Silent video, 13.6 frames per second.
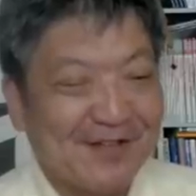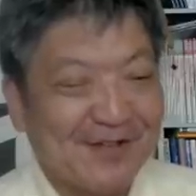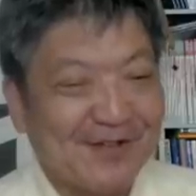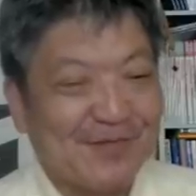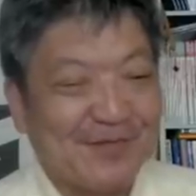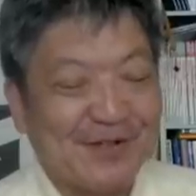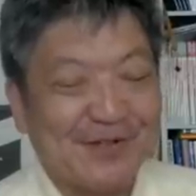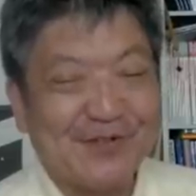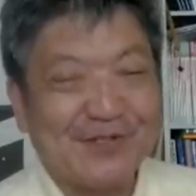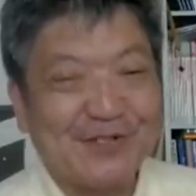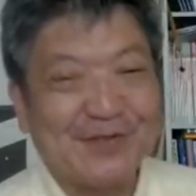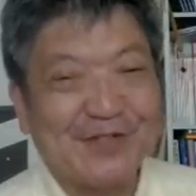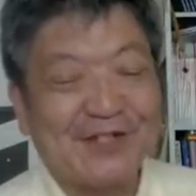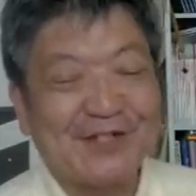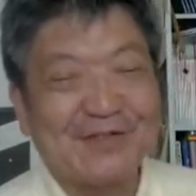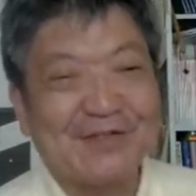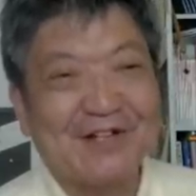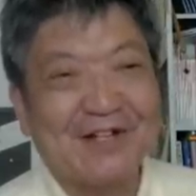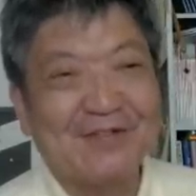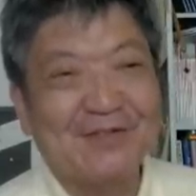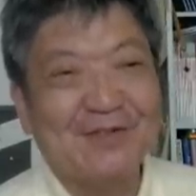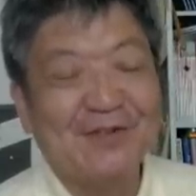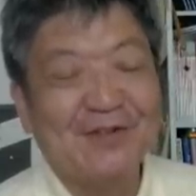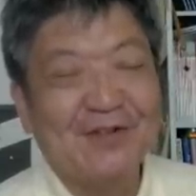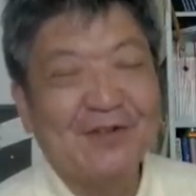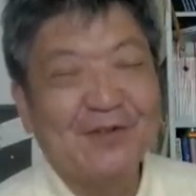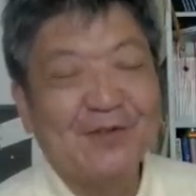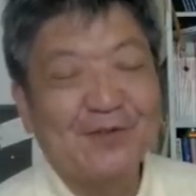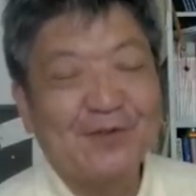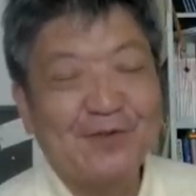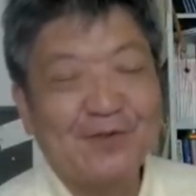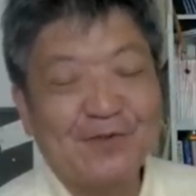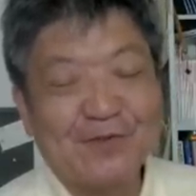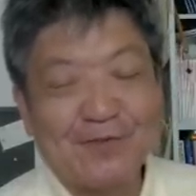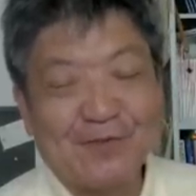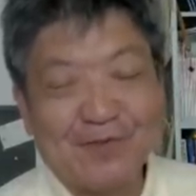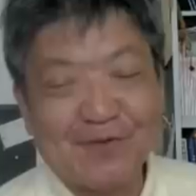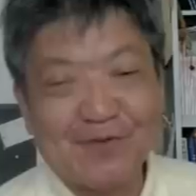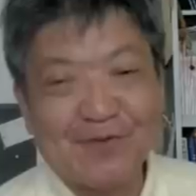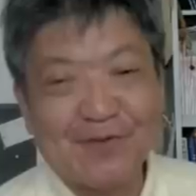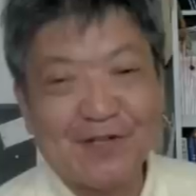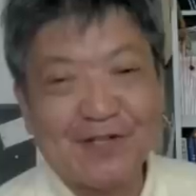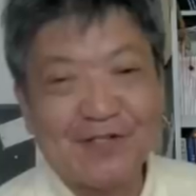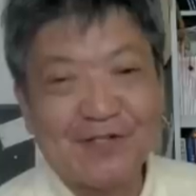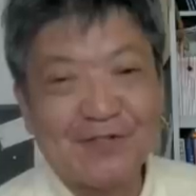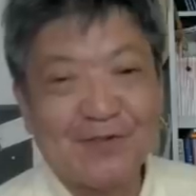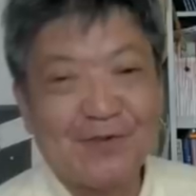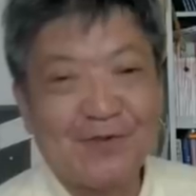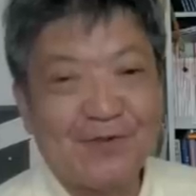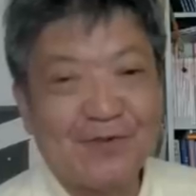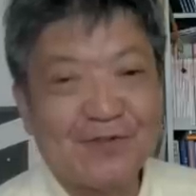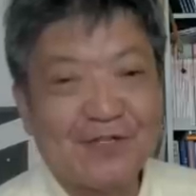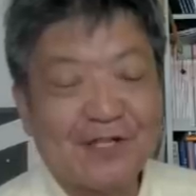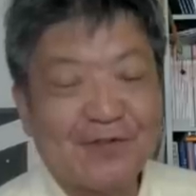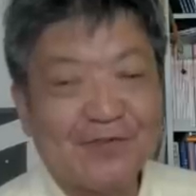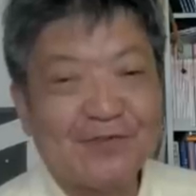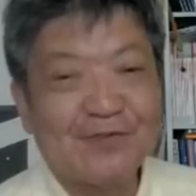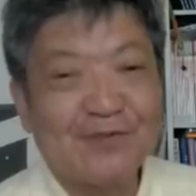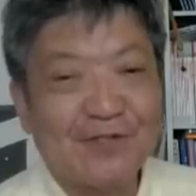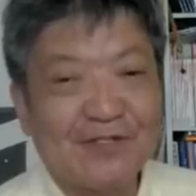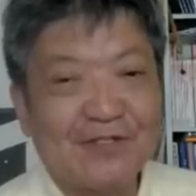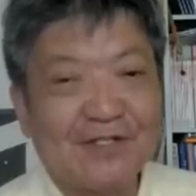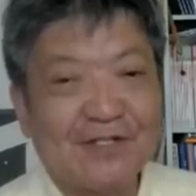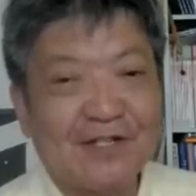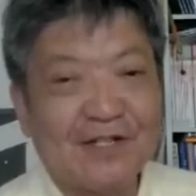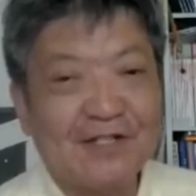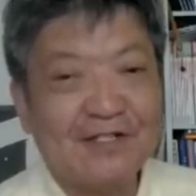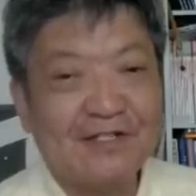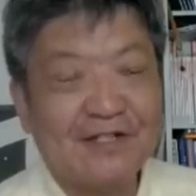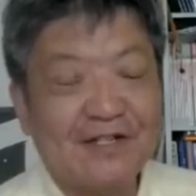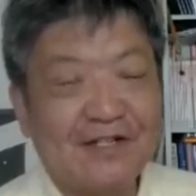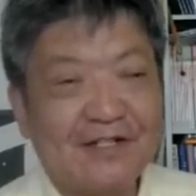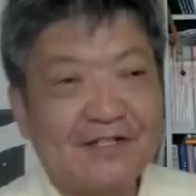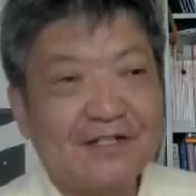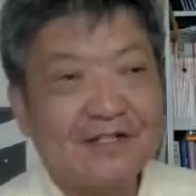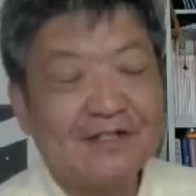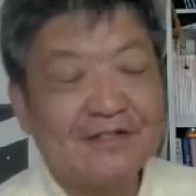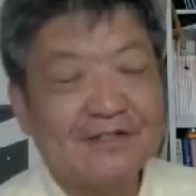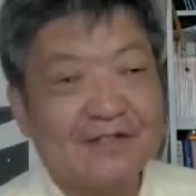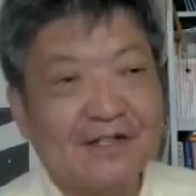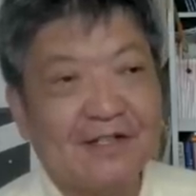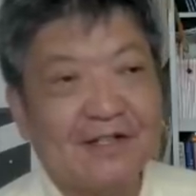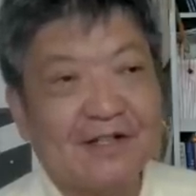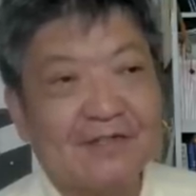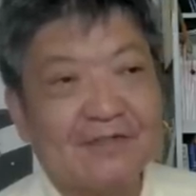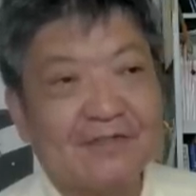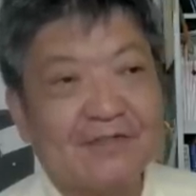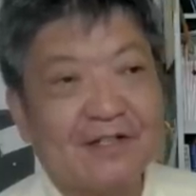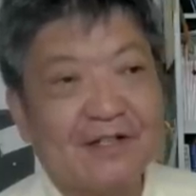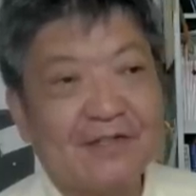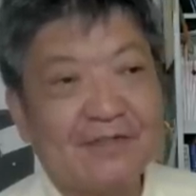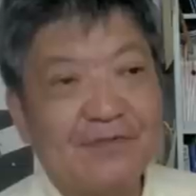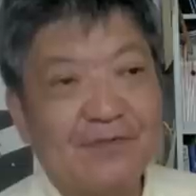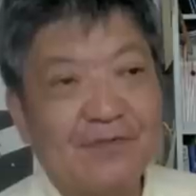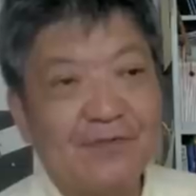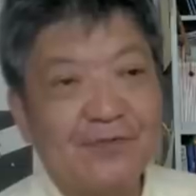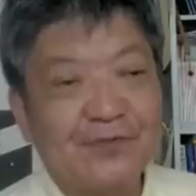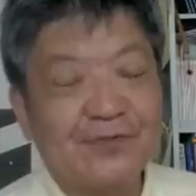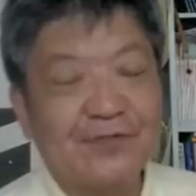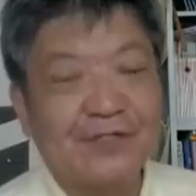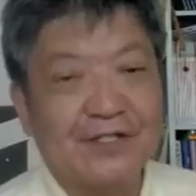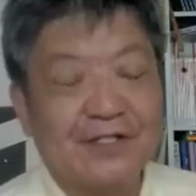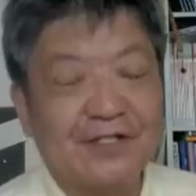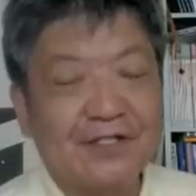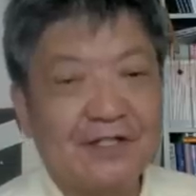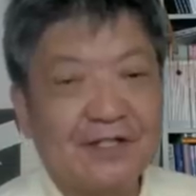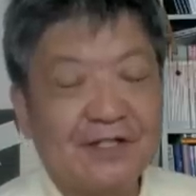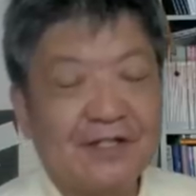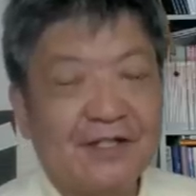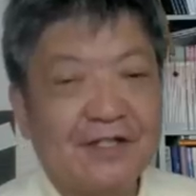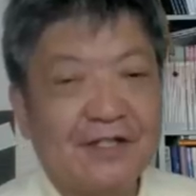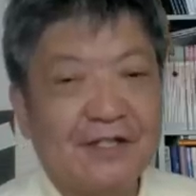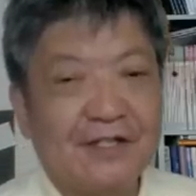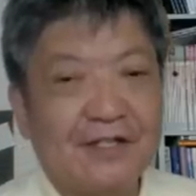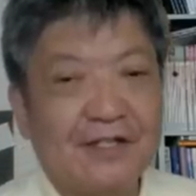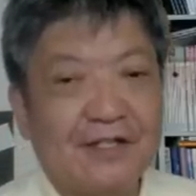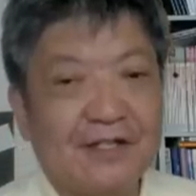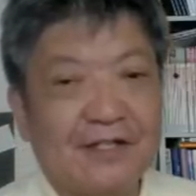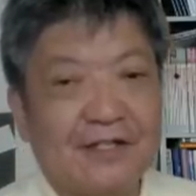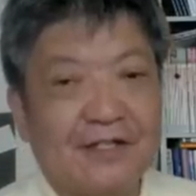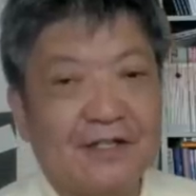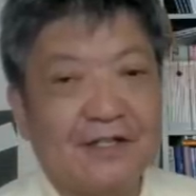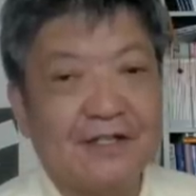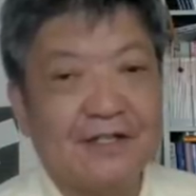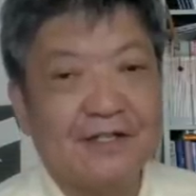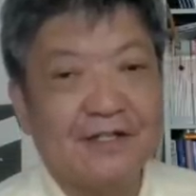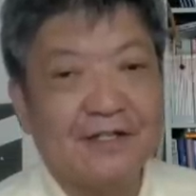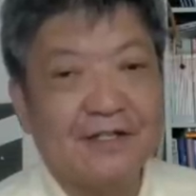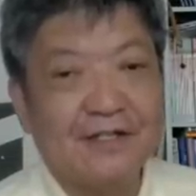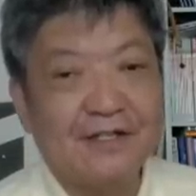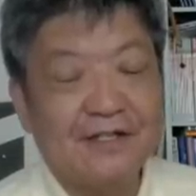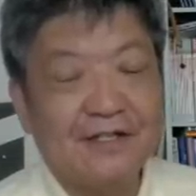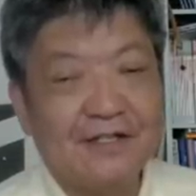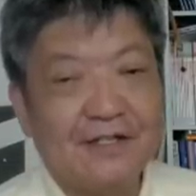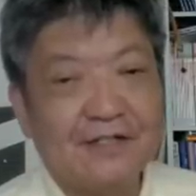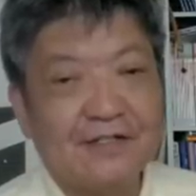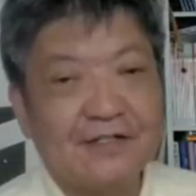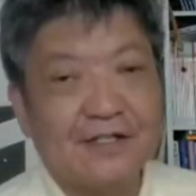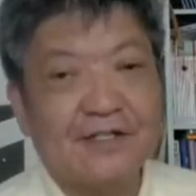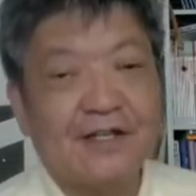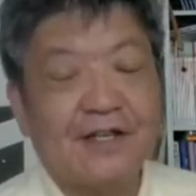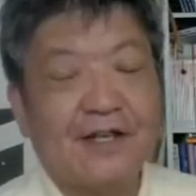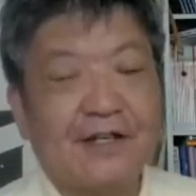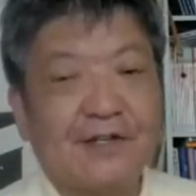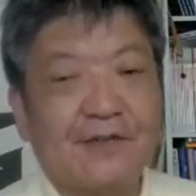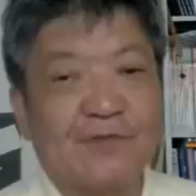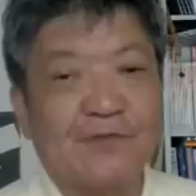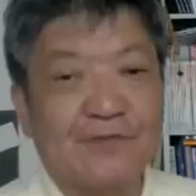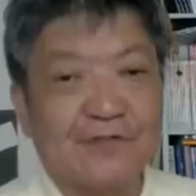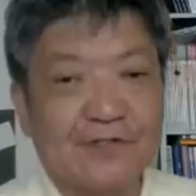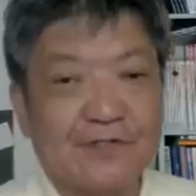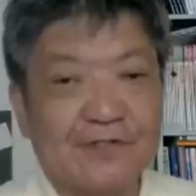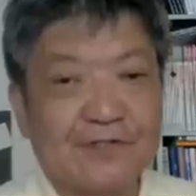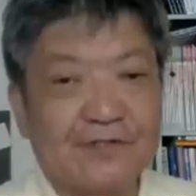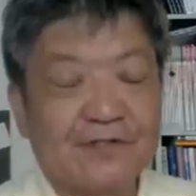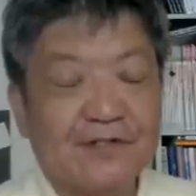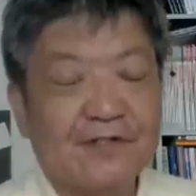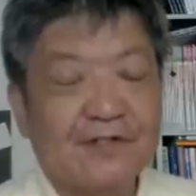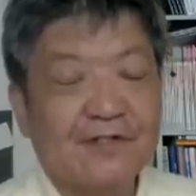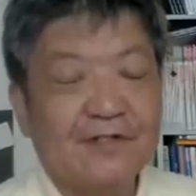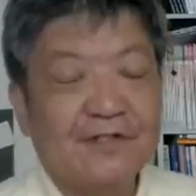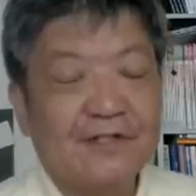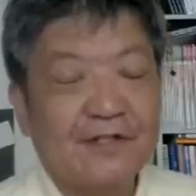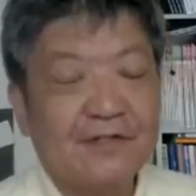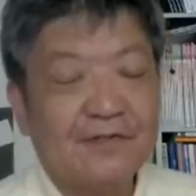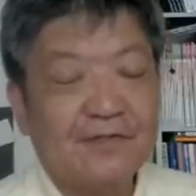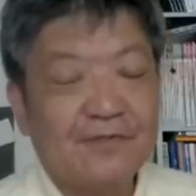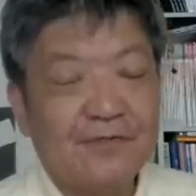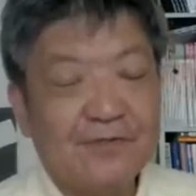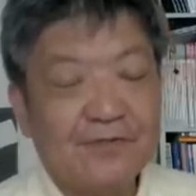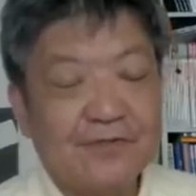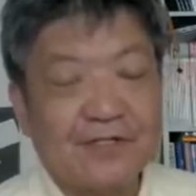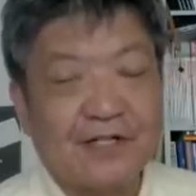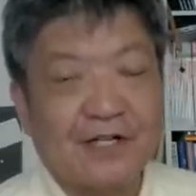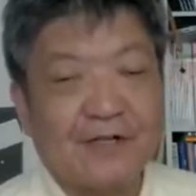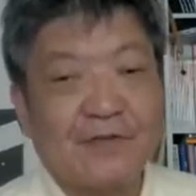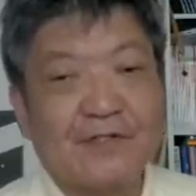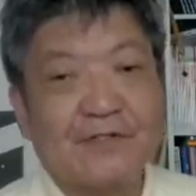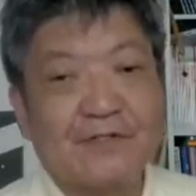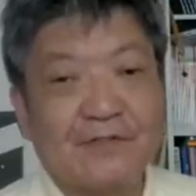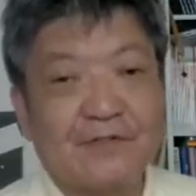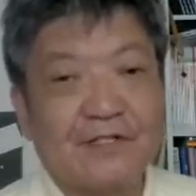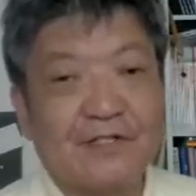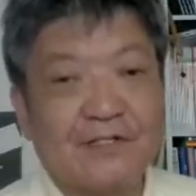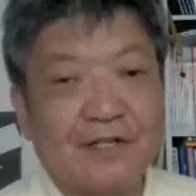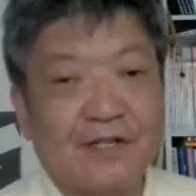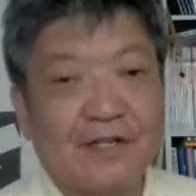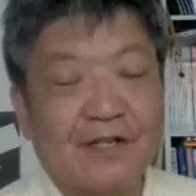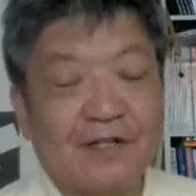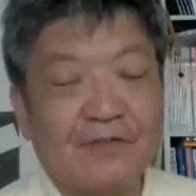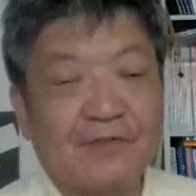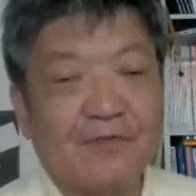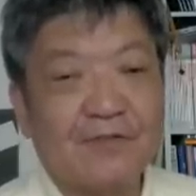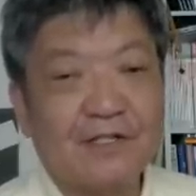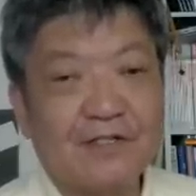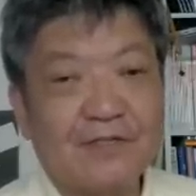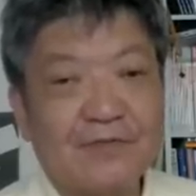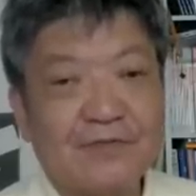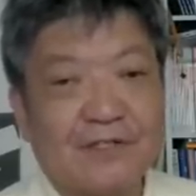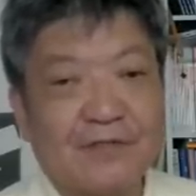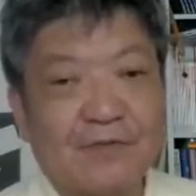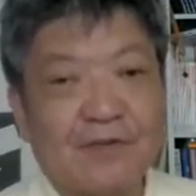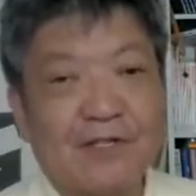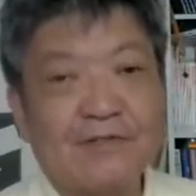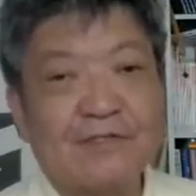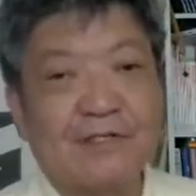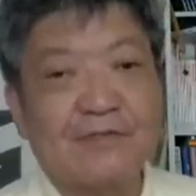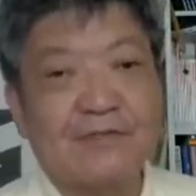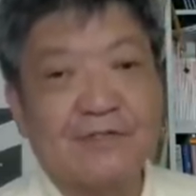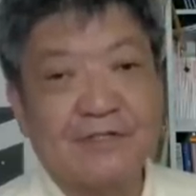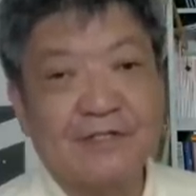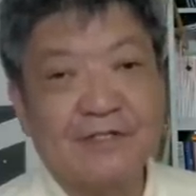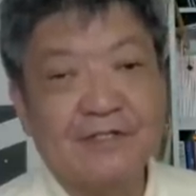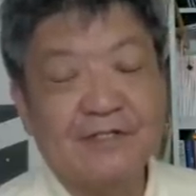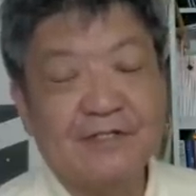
いやいや、まあ、よう知りませんけど、あの、中国の歴史をたどるとですね、大体ですね、あの、天候不順期。にですね、政変が起こるんですよ。天候不順になりますとですね、農作物が取れなくなるんですね。